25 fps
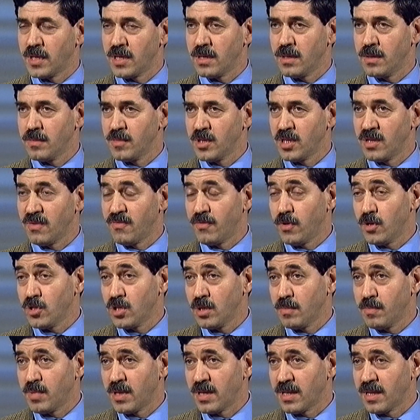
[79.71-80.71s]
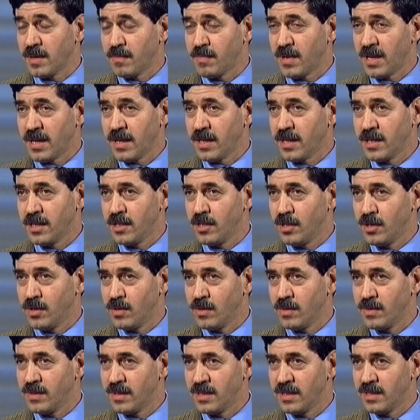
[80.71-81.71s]
perlomeno, forse perché parecchi di
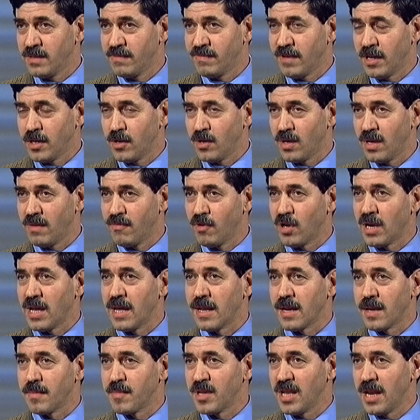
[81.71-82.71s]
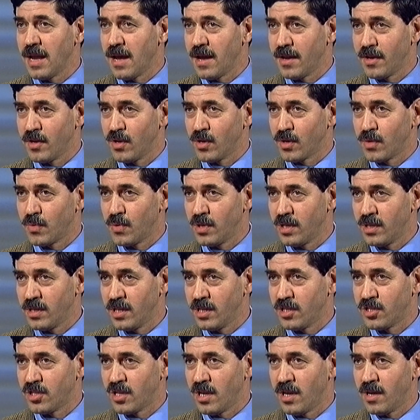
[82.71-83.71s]
noi vanno ah, ecco. a lavorare a Milano. E per
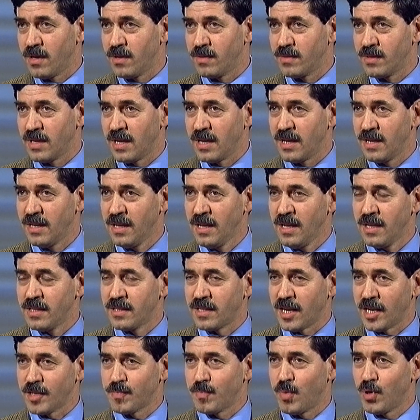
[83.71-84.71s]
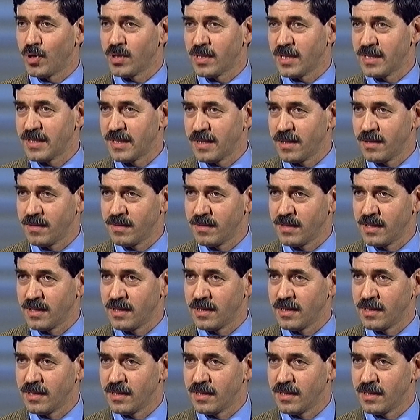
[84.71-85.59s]
l'influsso milanese, sì. Perché... Trasportazione.